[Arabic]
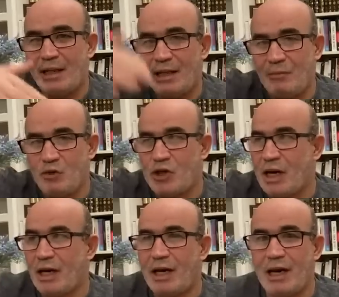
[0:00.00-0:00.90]
عدد
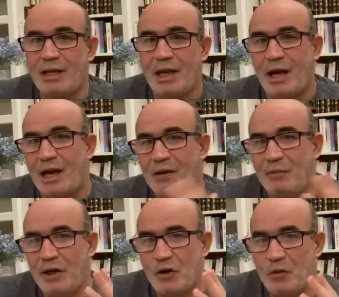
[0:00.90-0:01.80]
المشاركات اقل
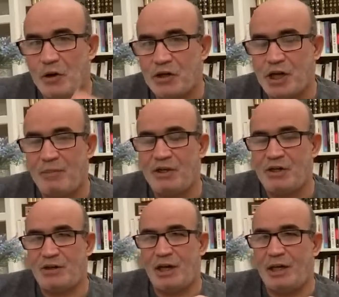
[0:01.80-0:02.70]
من الربع الشعب
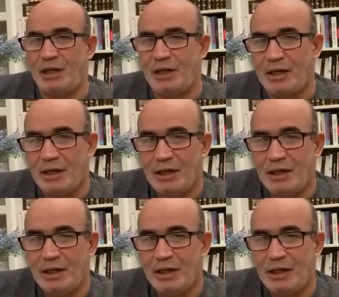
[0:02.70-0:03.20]
الجزائري